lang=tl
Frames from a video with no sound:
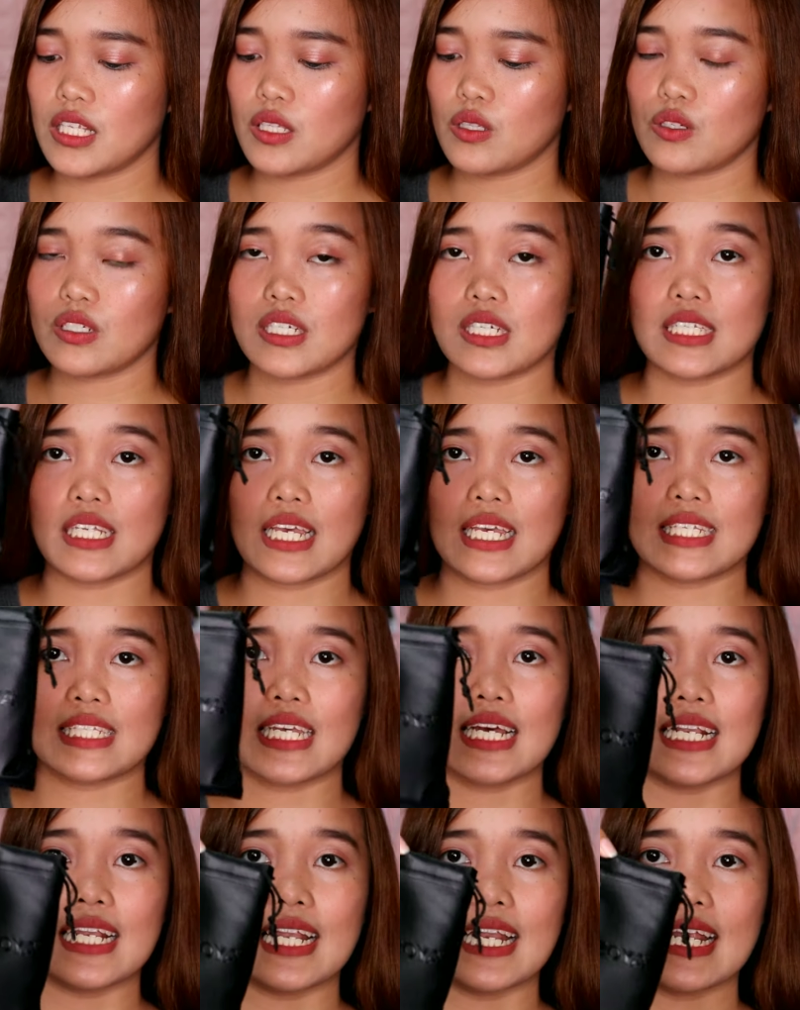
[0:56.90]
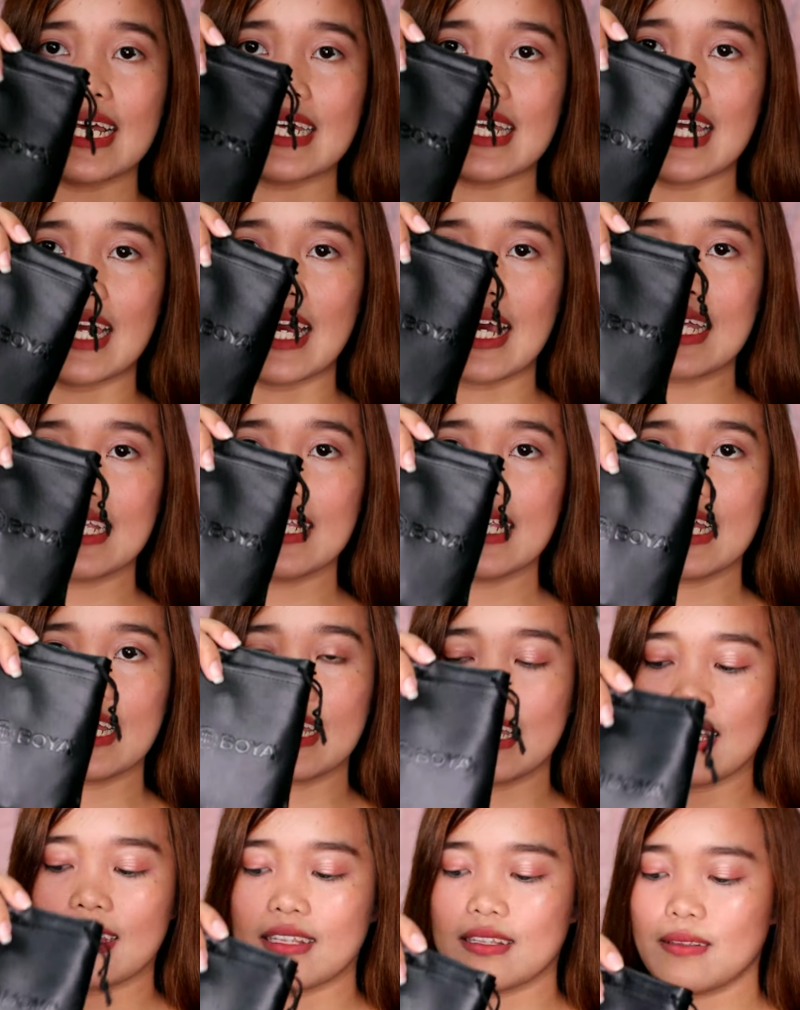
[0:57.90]
Nilagay siya sa isang lalagyan.
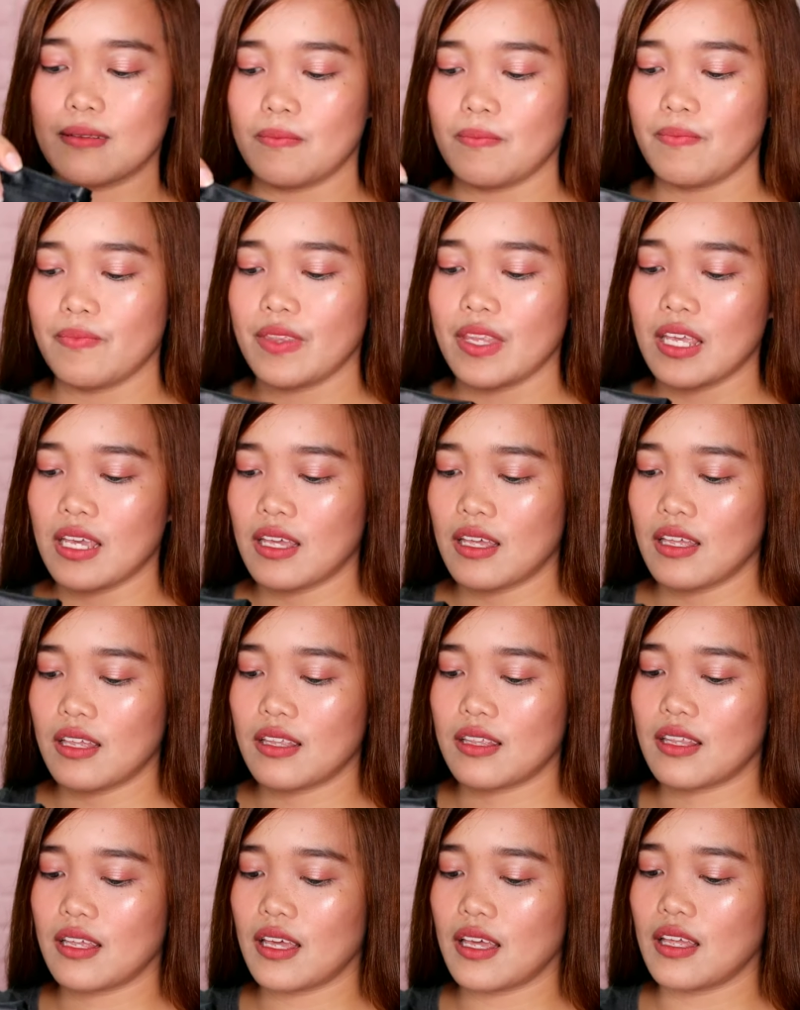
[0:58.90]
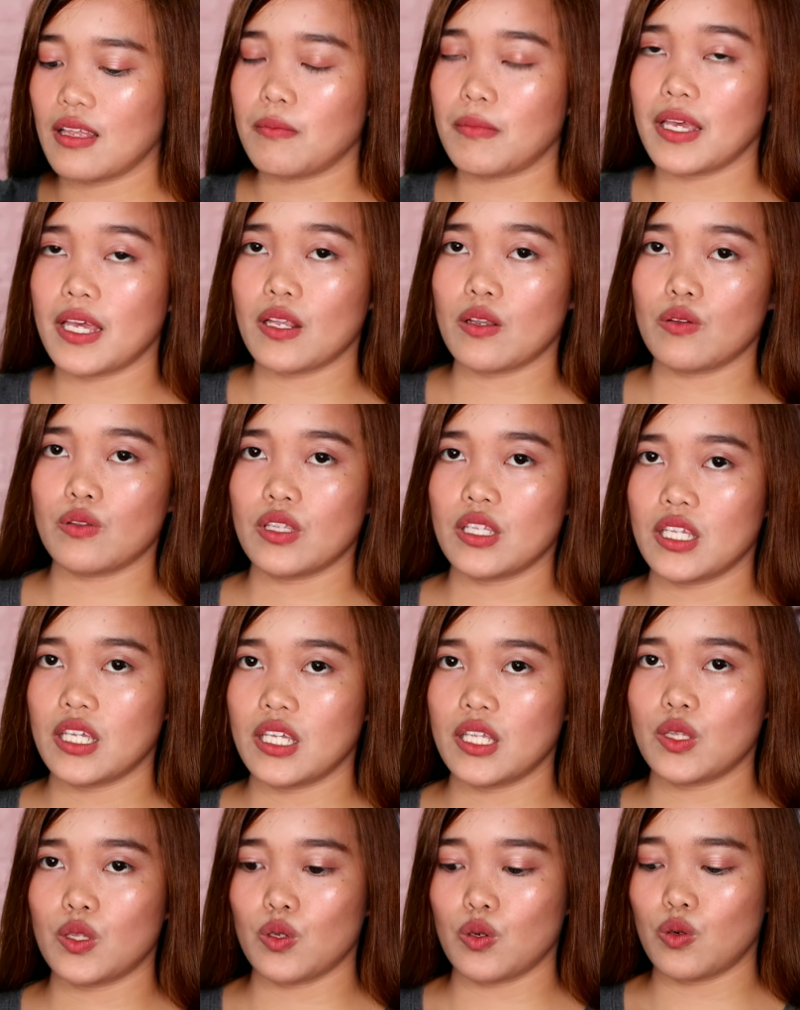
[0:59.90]
Ayan. Then, meron
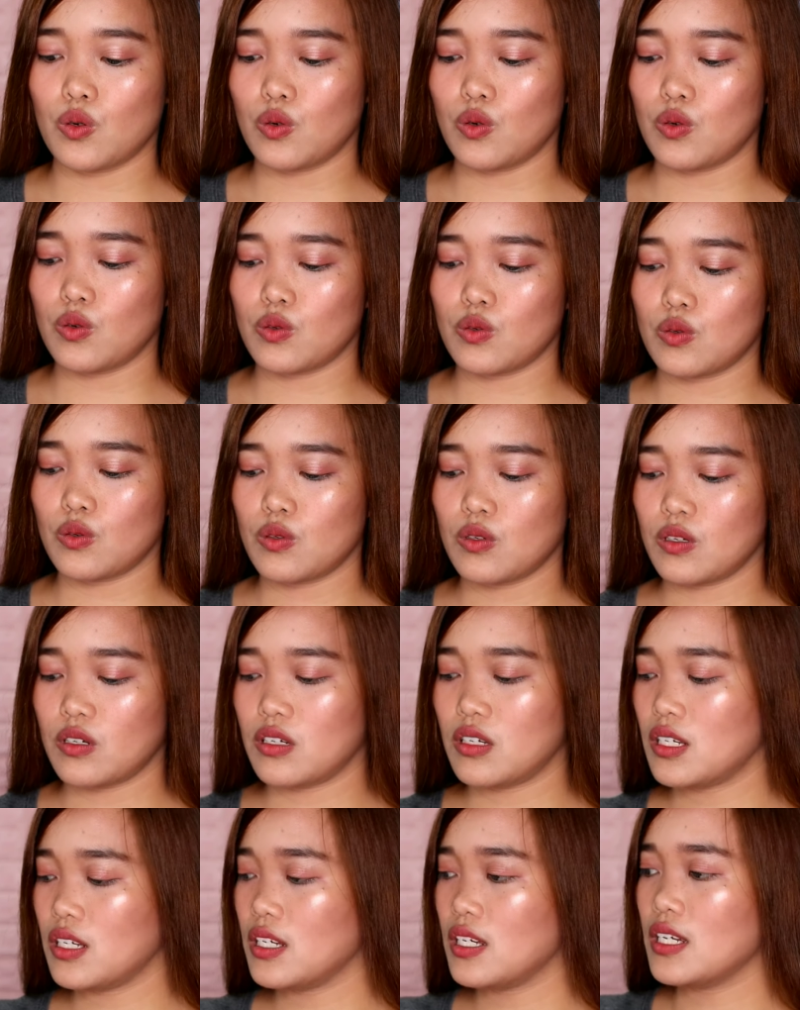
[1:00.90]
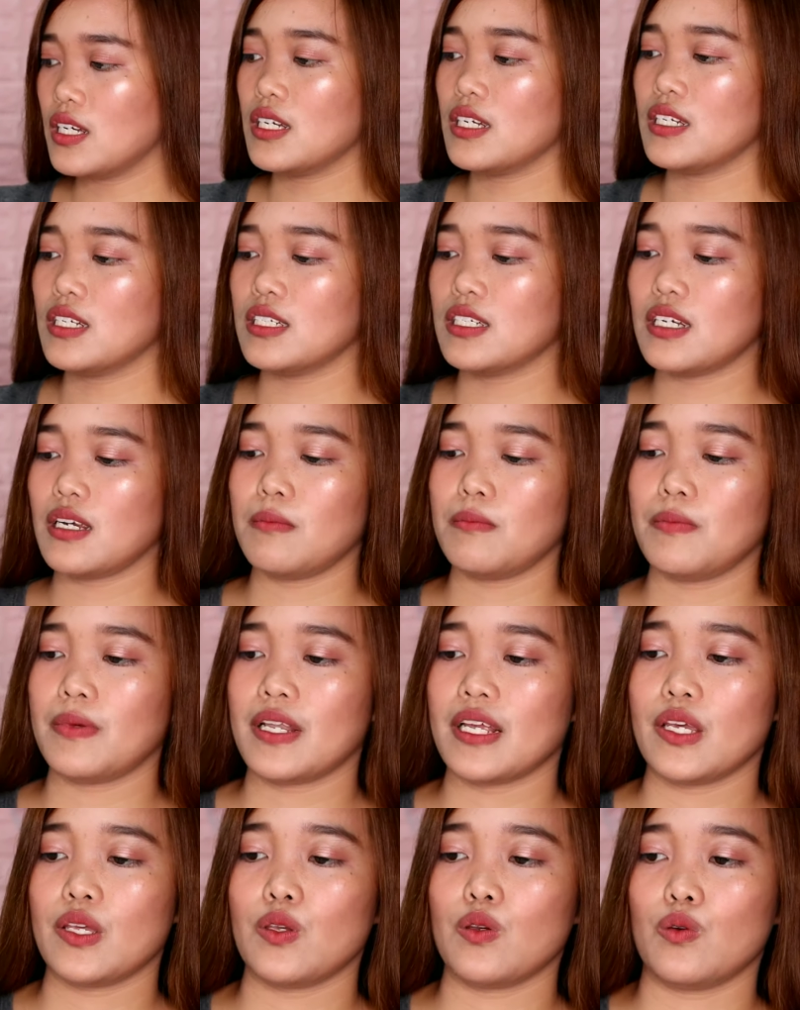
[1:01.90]
ditong
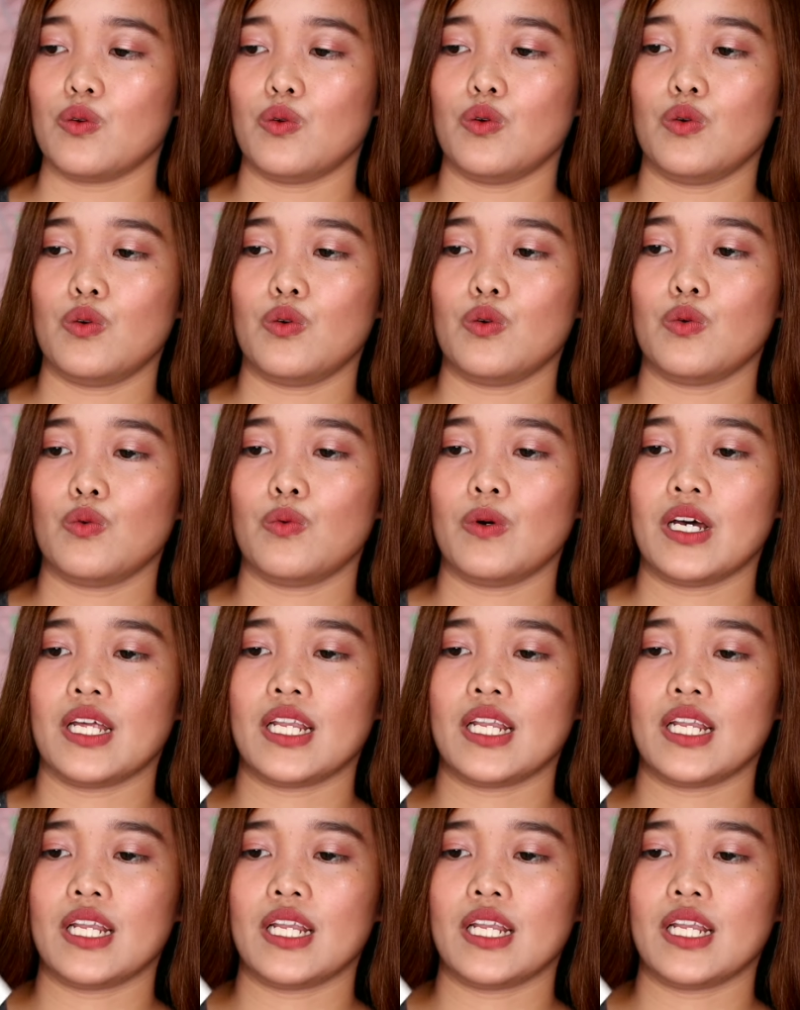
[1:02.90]
syempre yung